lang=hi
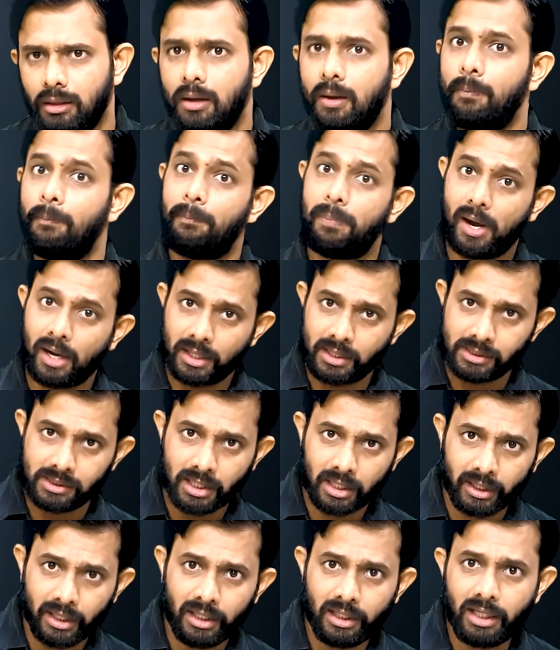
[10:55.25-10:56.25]

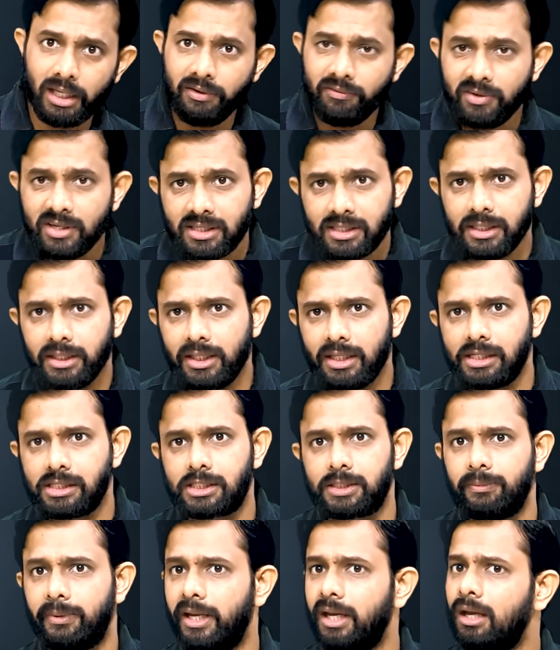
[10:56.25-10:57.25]
पाकिस्तानी टीवी सीरियल्स
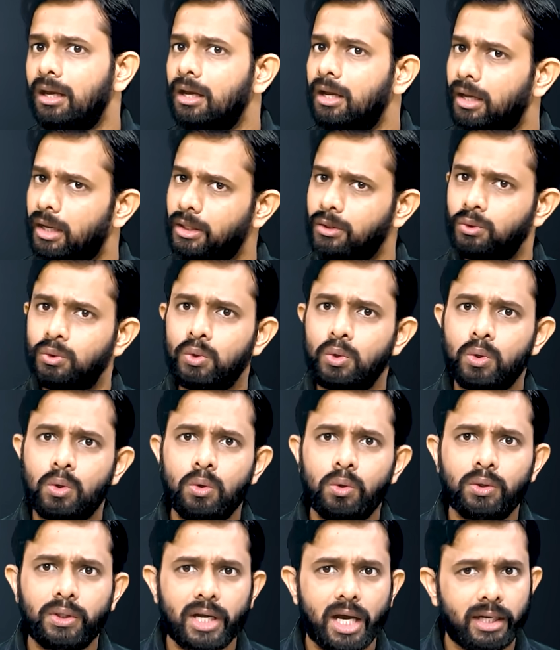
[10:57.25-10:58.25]
में हिंदुओं को
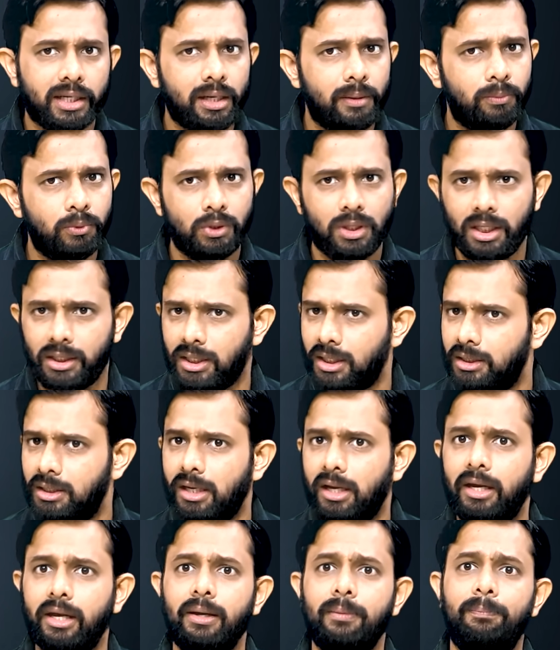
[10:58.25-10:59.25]
क्या क्या बोला जाता
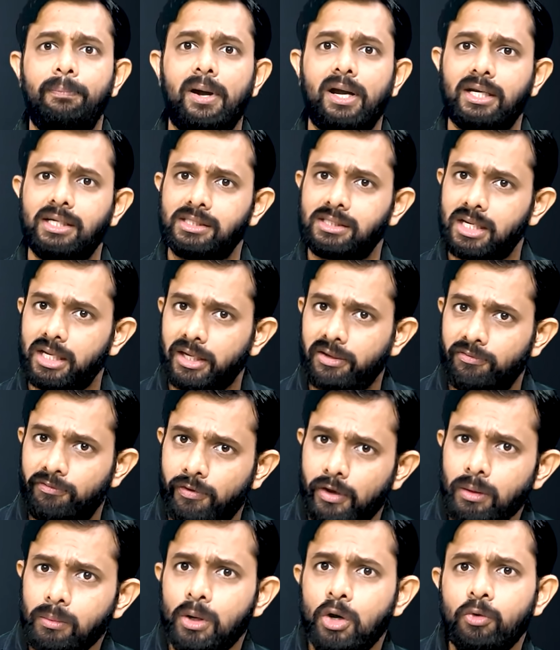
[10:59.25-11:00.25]
है पाकिस्तानी
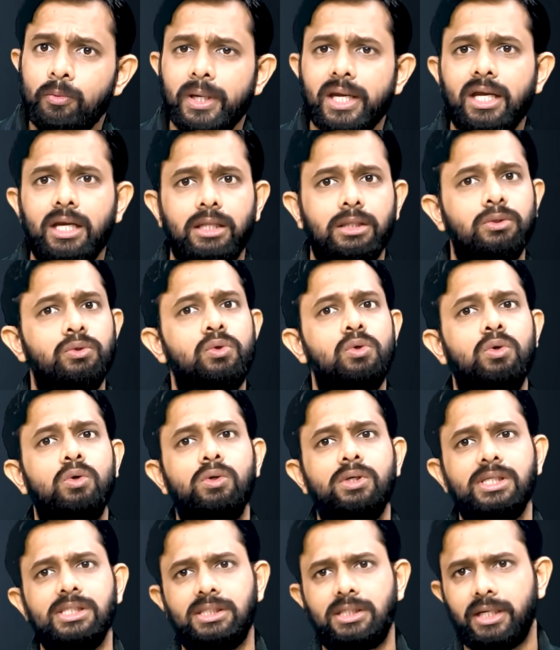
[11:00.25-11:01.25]
फिल्मों में हिंदुओं को
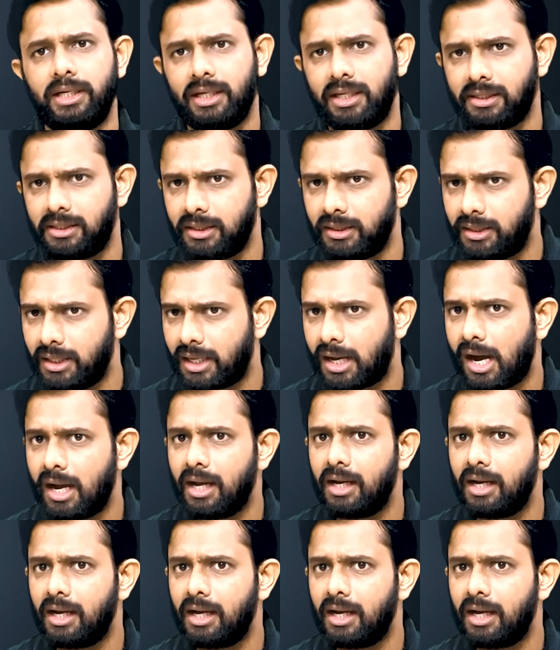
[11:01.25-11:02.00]
किस तरीके से दिखाया